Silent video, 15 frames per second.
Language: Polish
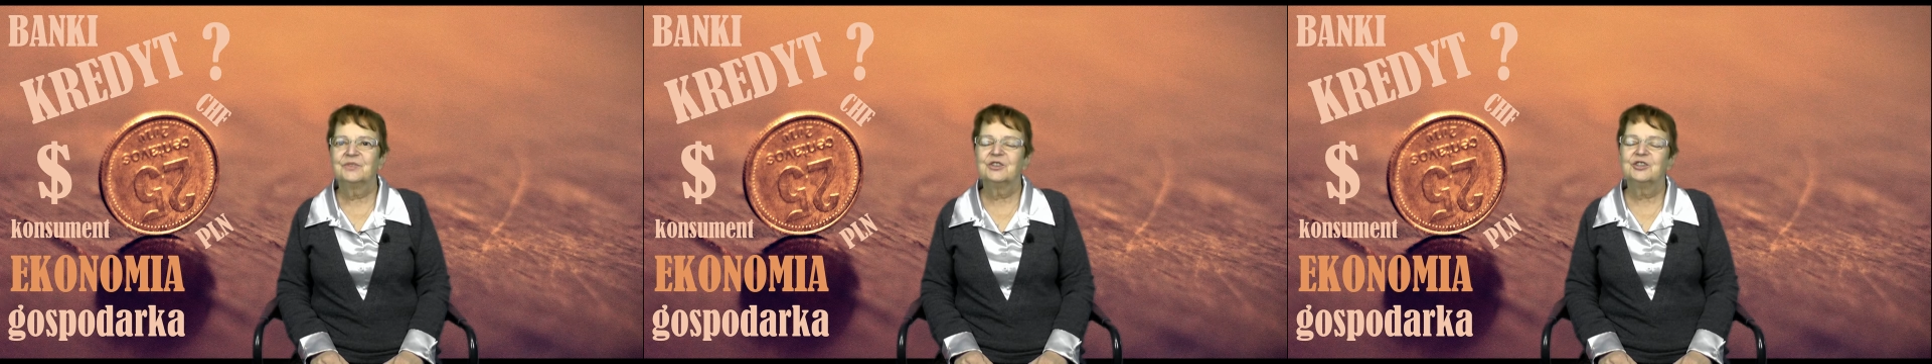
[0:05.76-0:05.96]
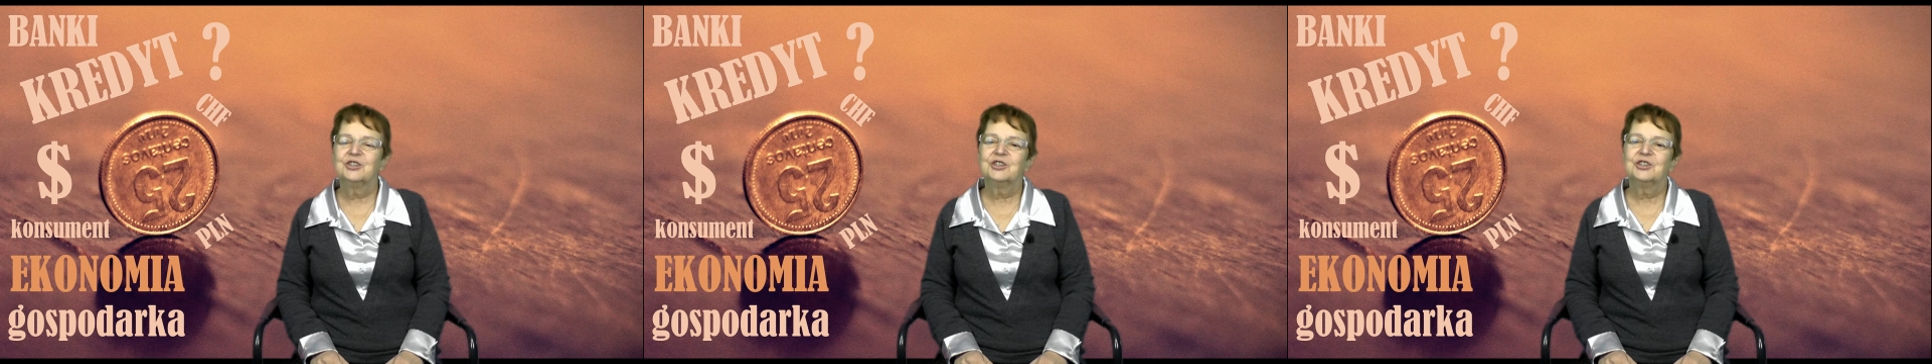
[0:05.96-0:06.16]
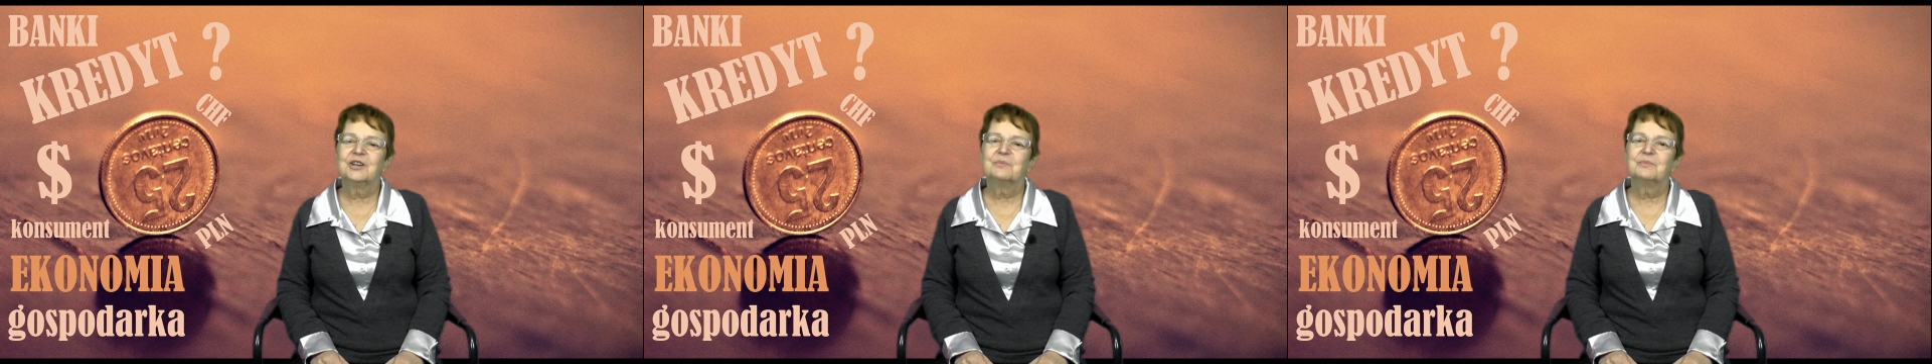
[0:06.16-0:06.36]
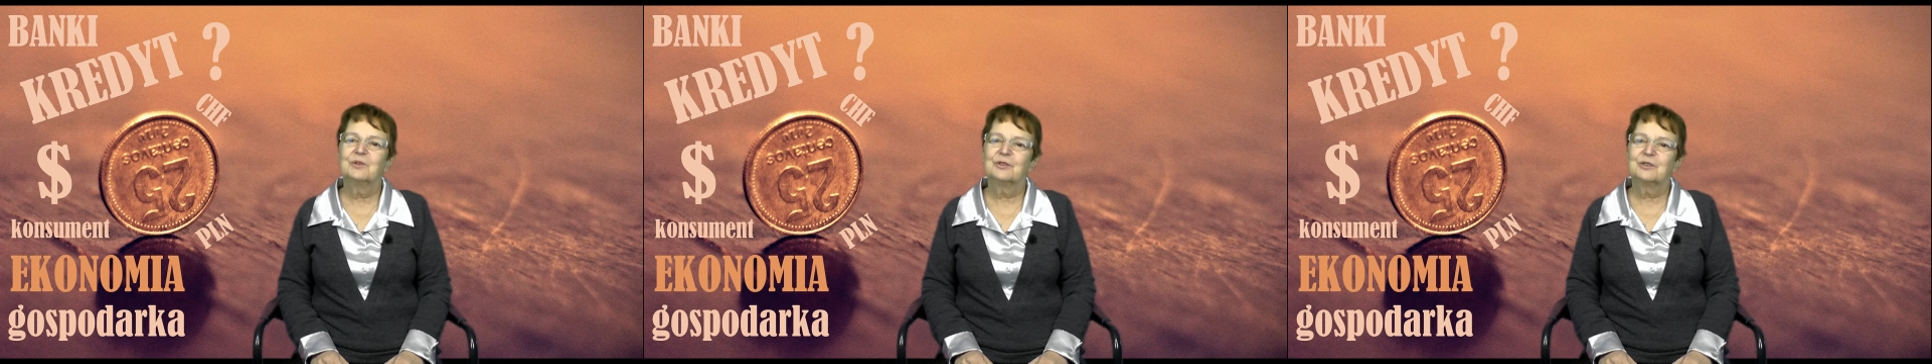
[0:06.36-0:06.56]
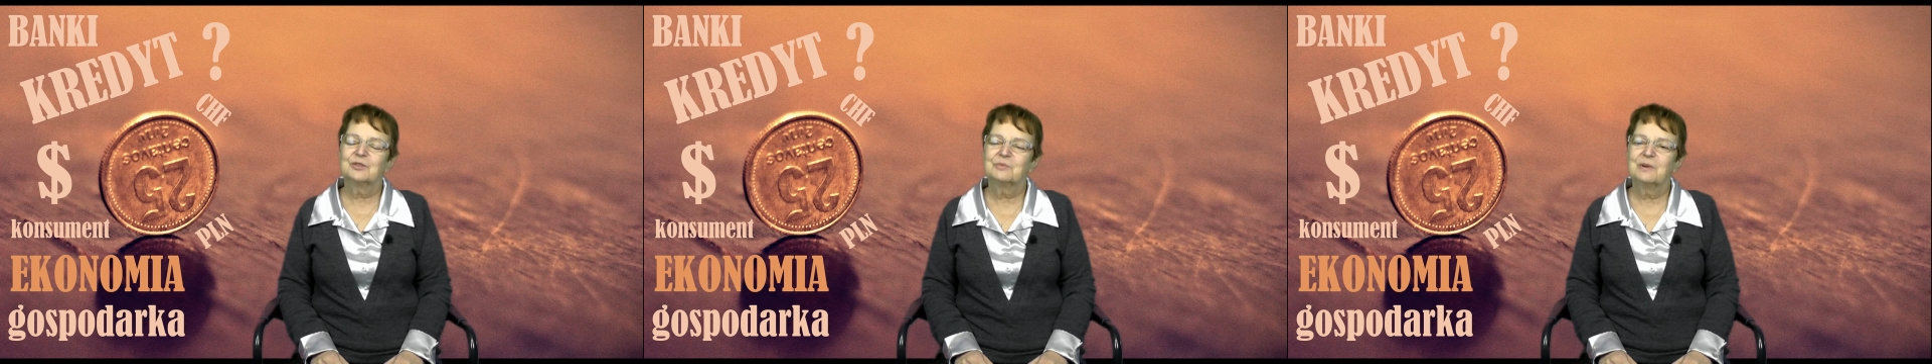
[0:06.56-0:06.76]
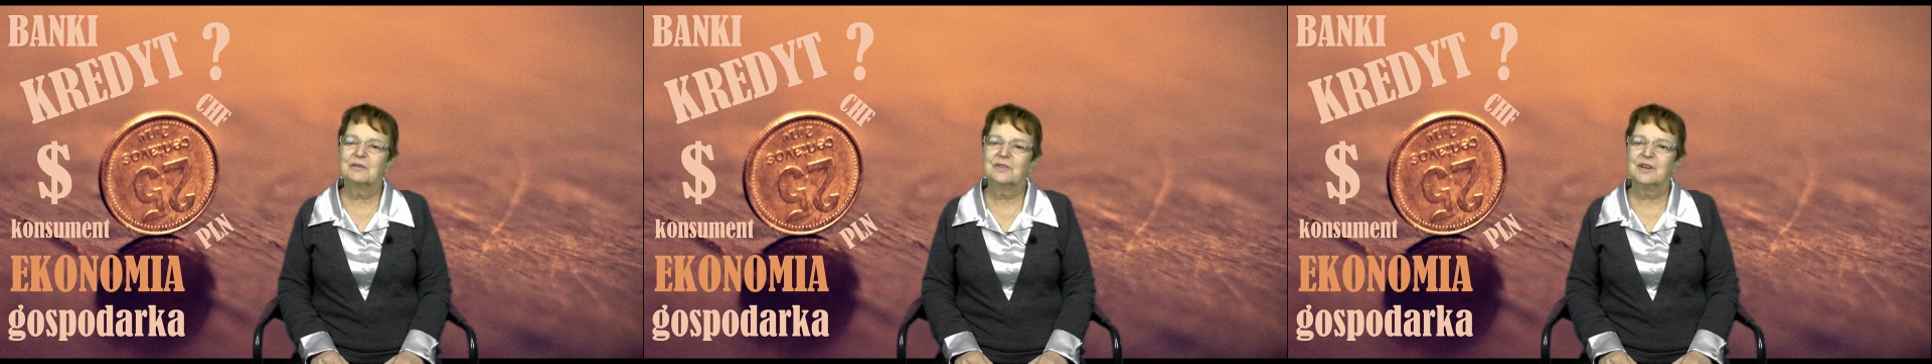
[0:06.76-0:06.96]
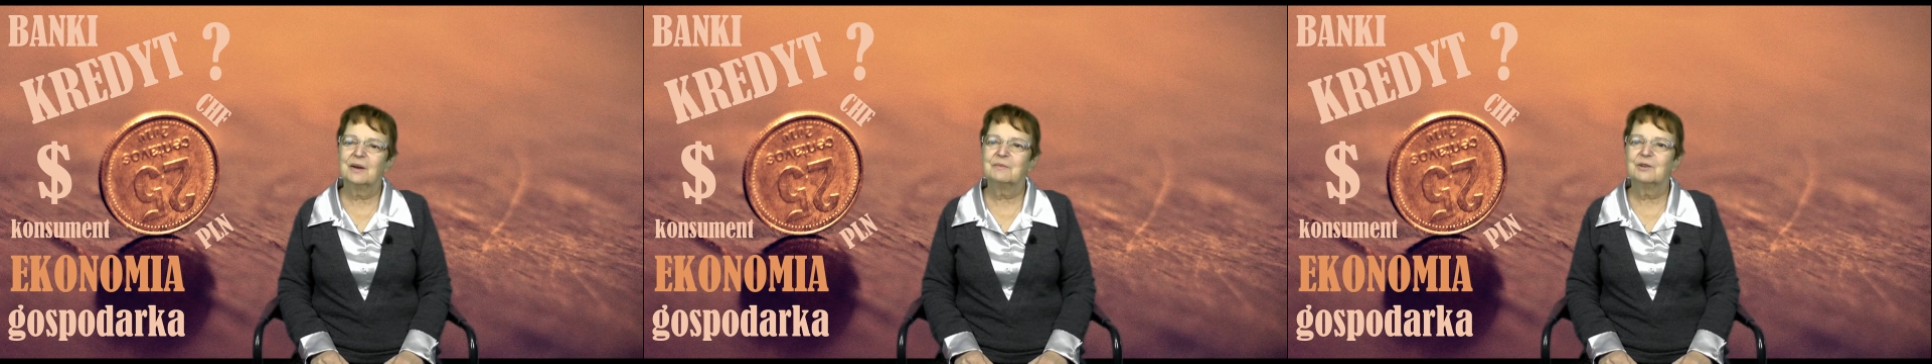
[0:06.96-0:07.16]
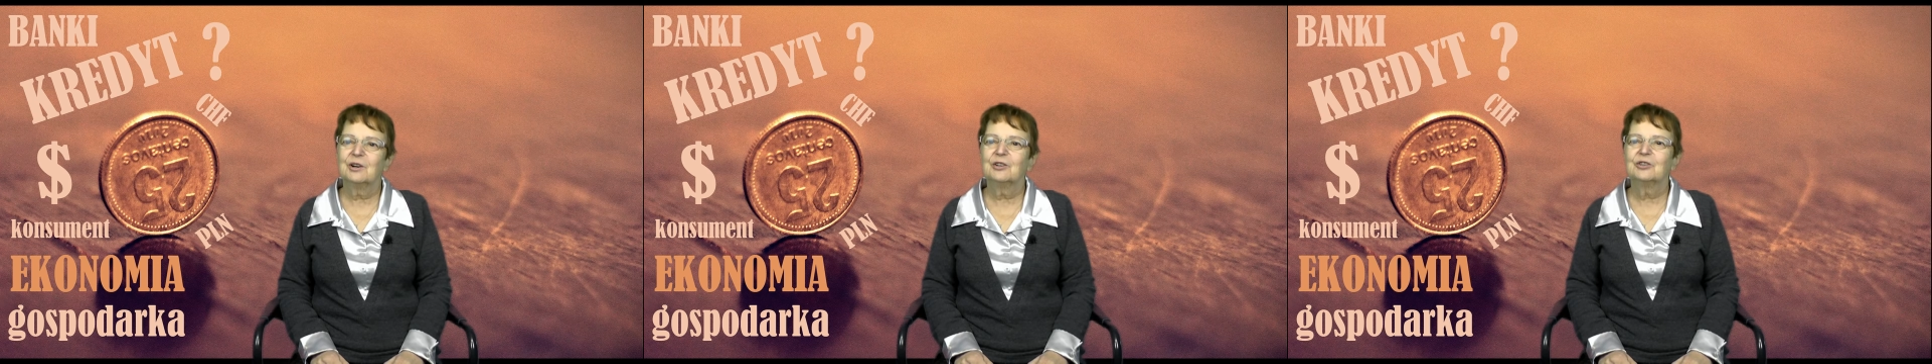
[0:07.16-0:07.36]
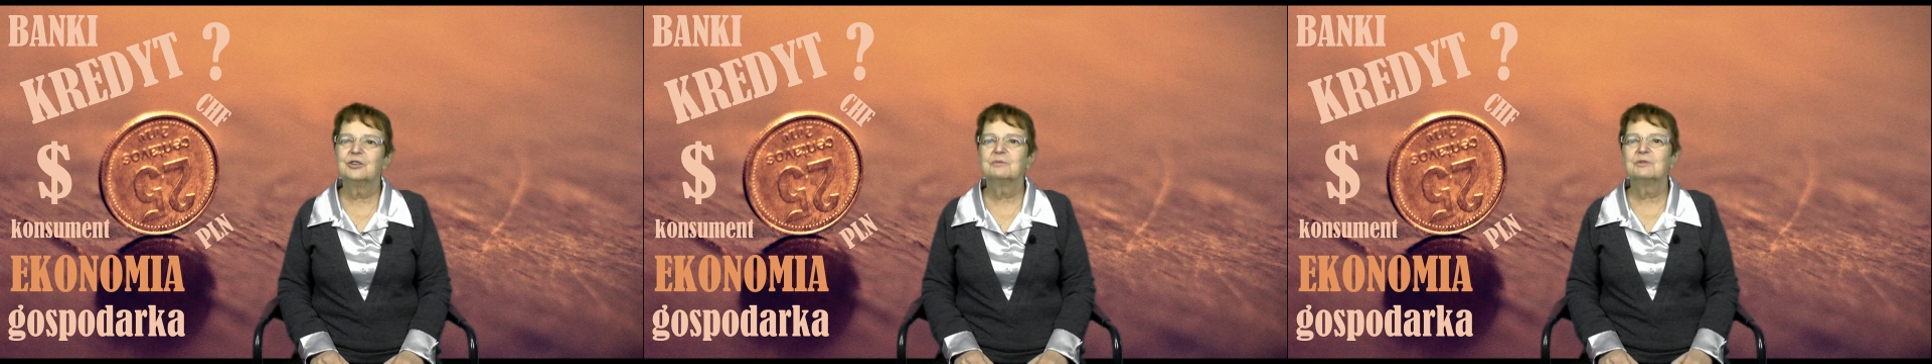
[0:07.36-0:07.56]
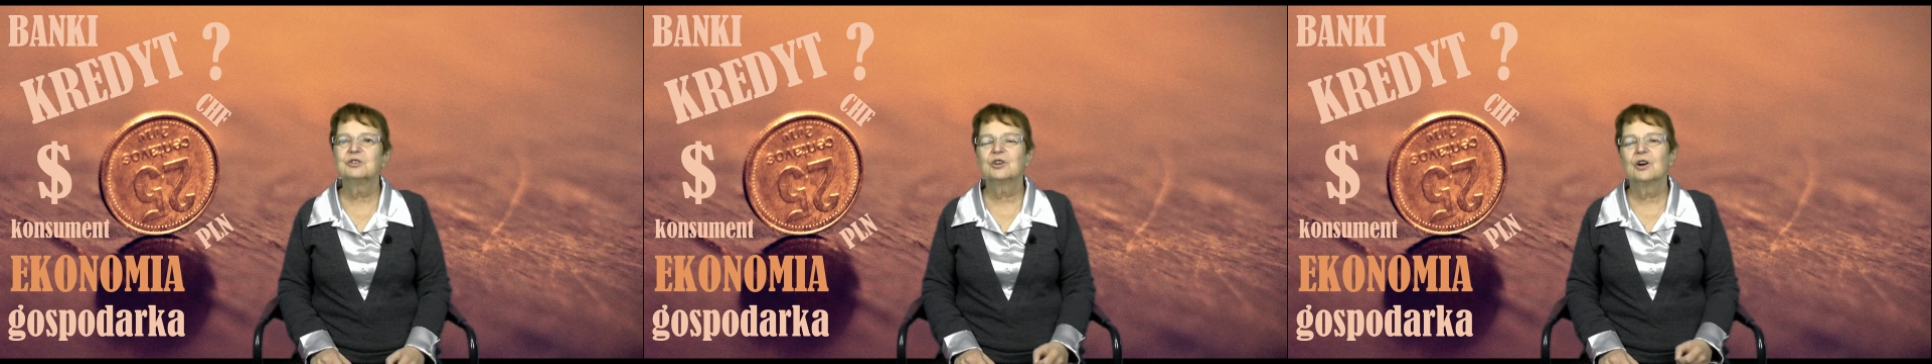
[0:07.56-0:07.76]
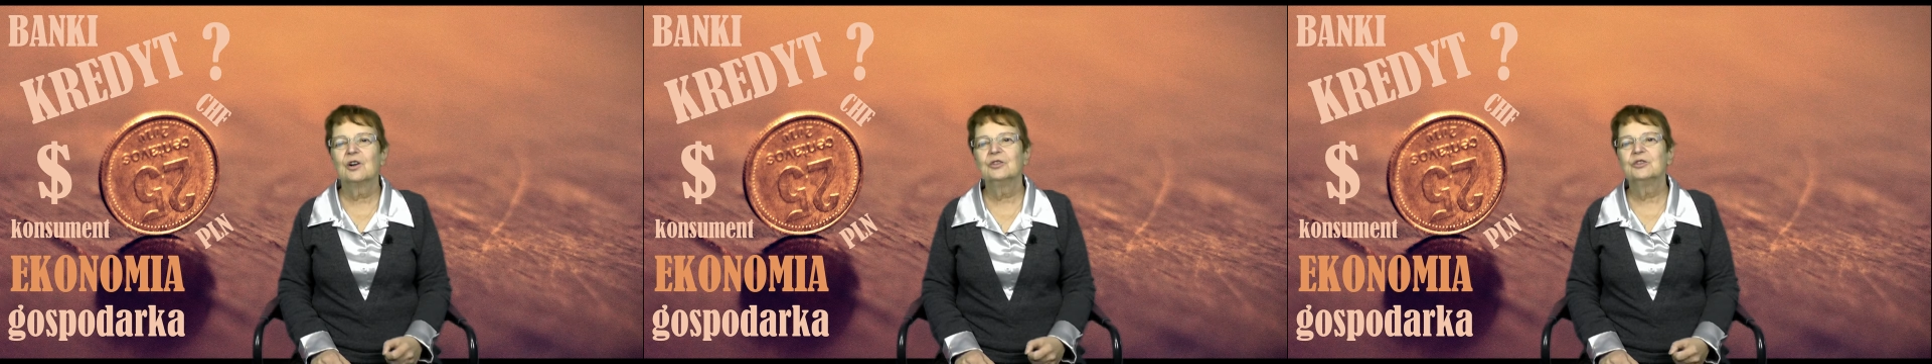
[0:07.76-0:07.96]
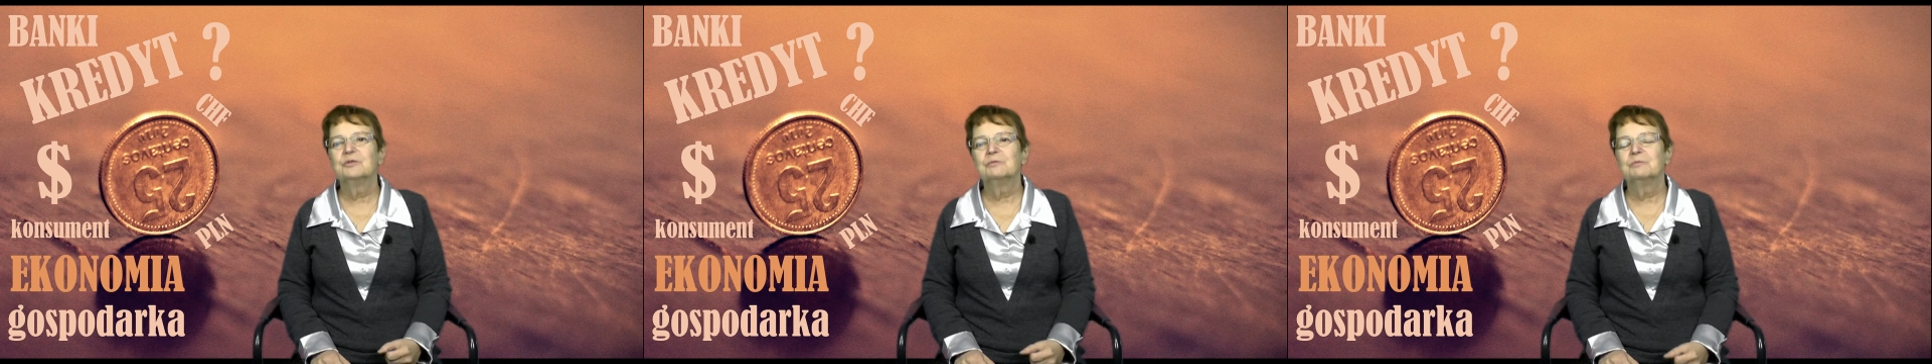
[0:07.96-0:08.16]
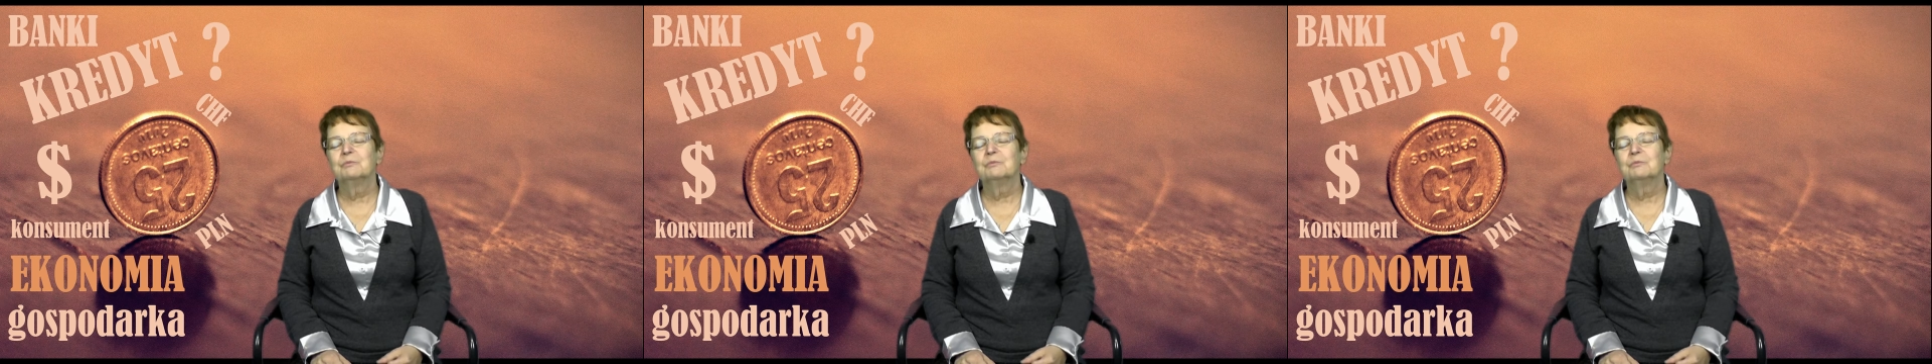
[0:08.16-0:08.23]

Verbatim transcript: Dzisiaj porozmawiamy o tym, skąd